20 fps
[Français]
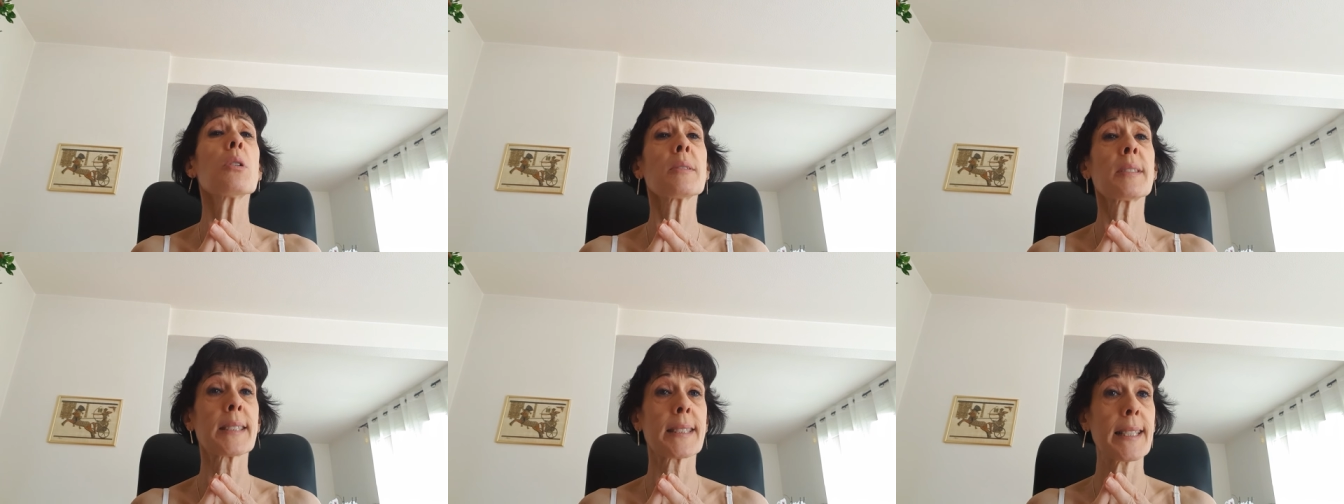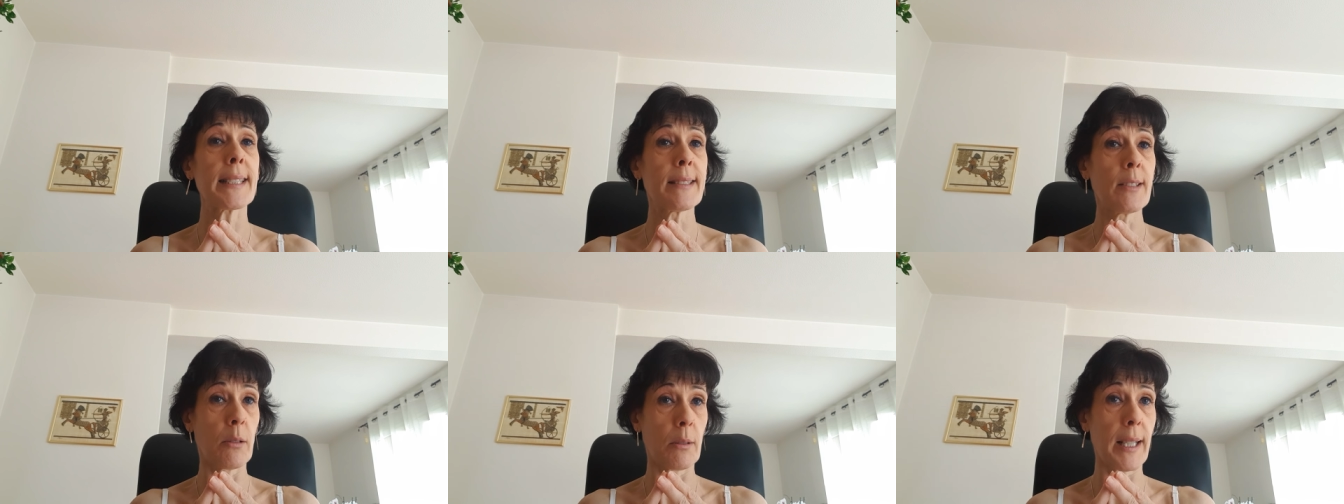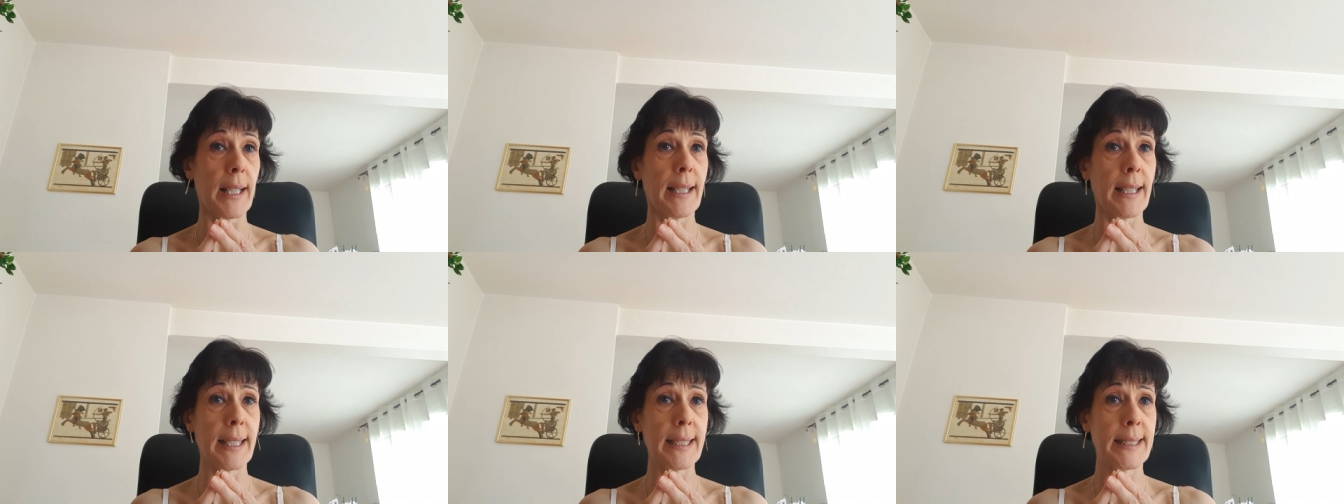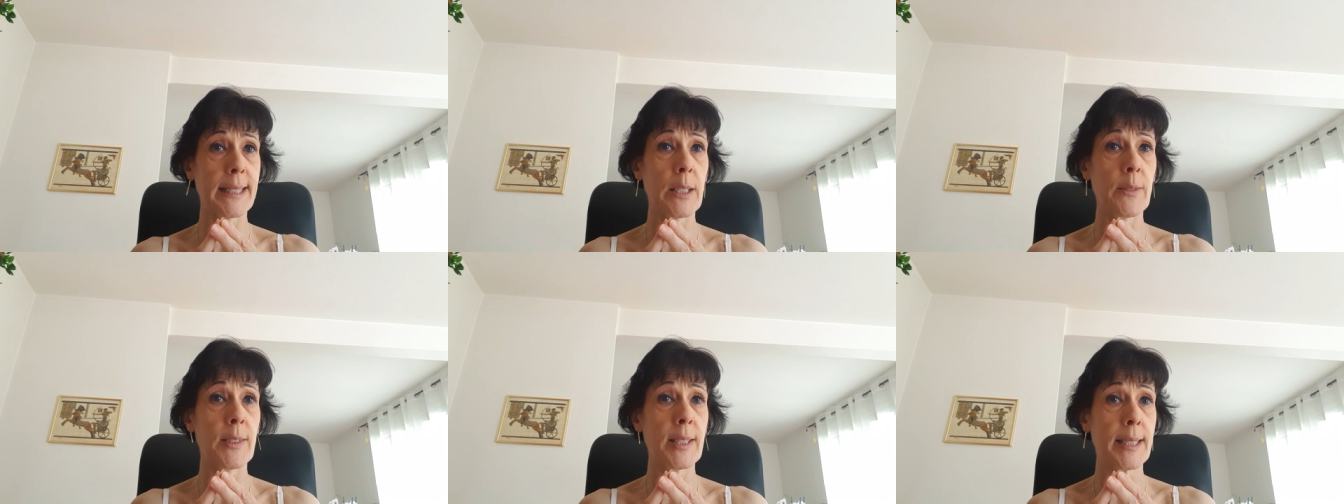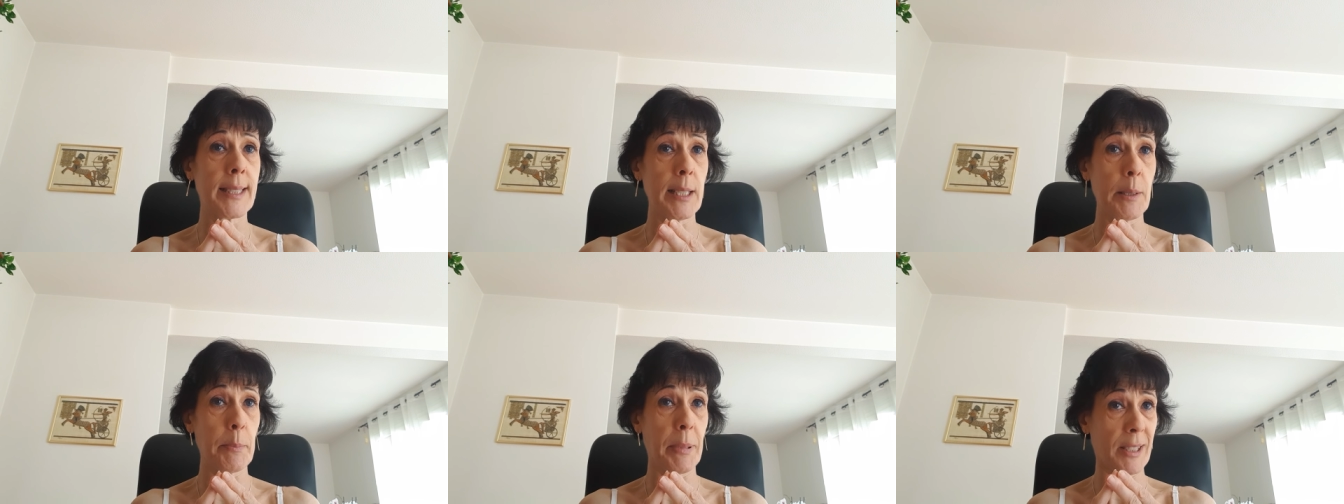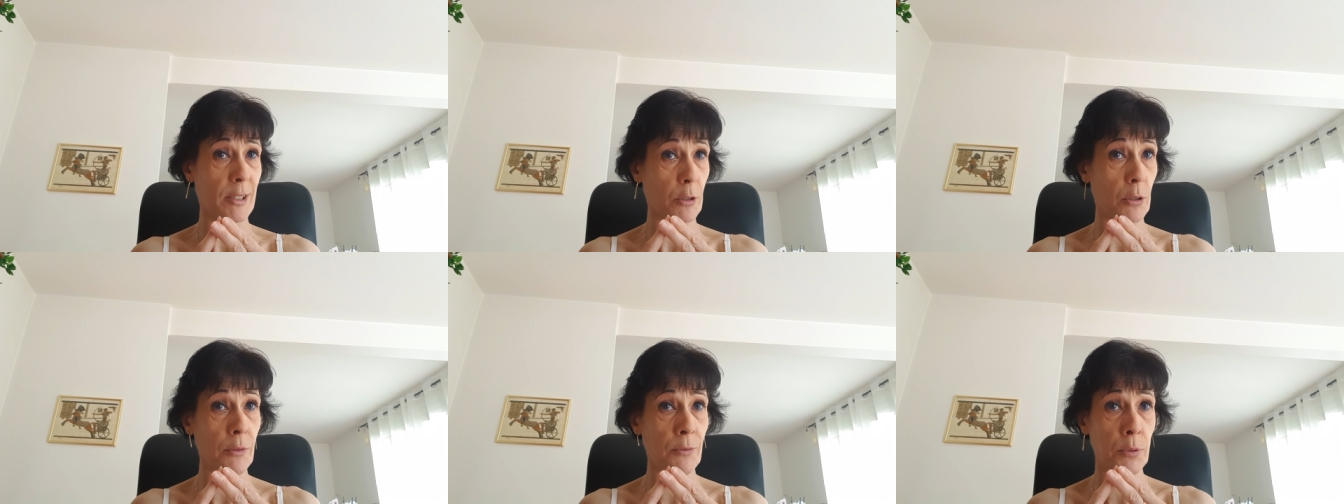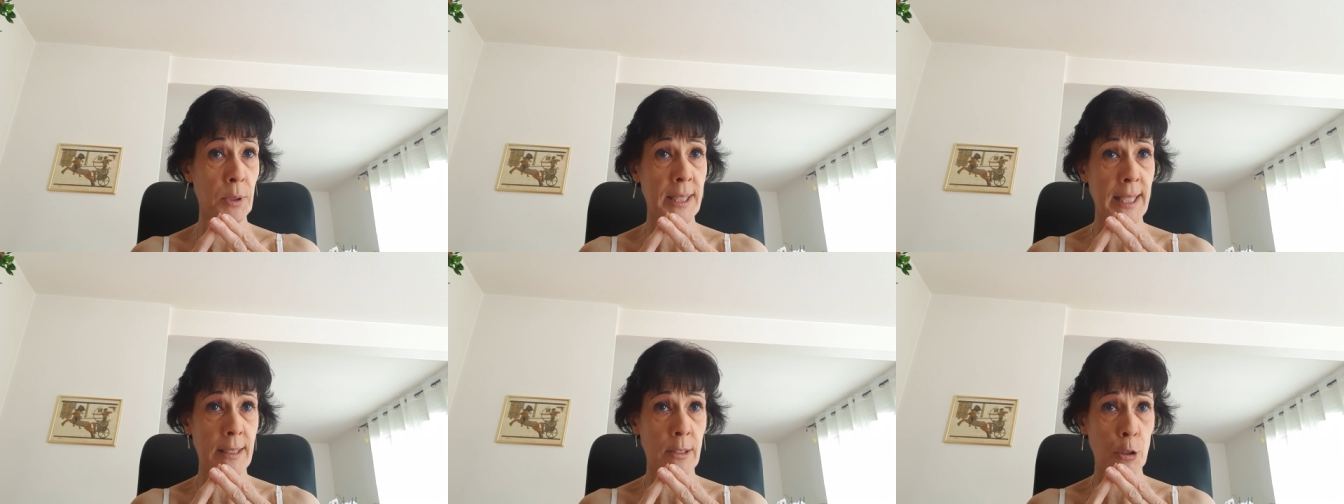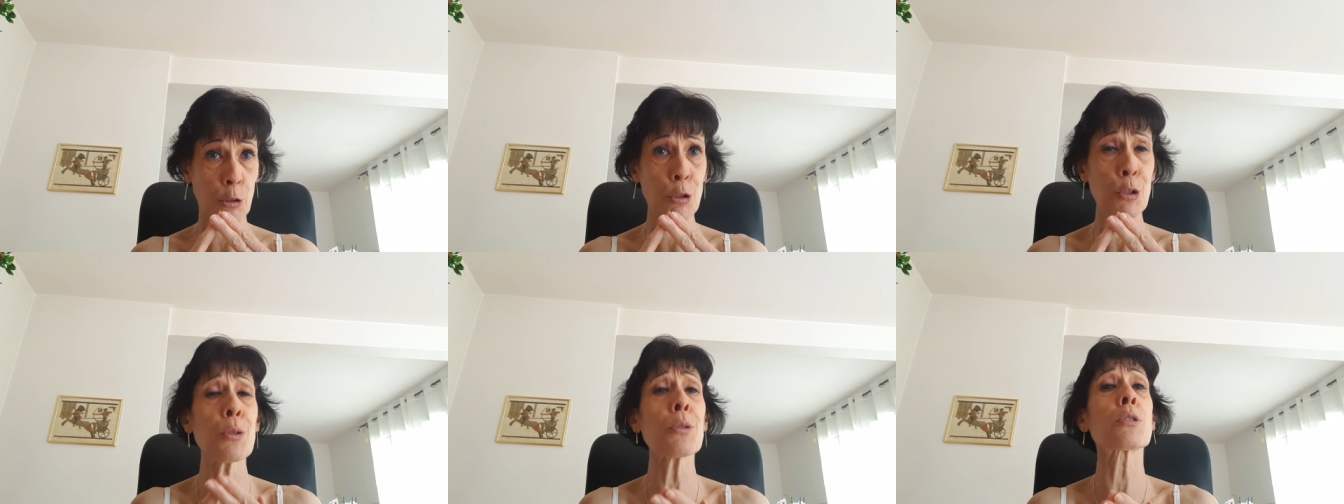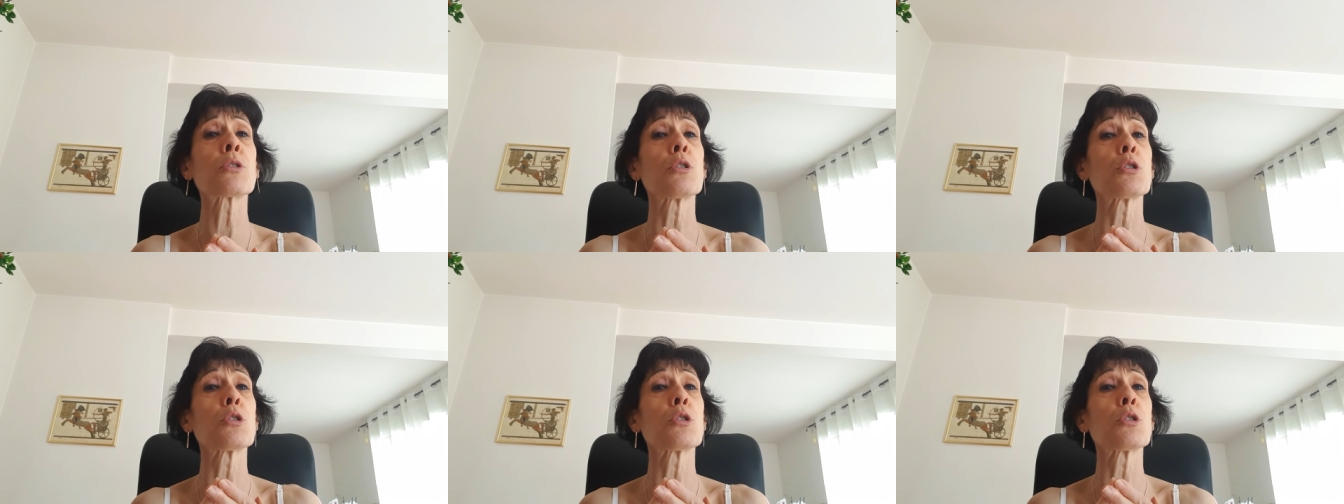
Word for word: aussi dans l'agressivité parce que vous êtes sûr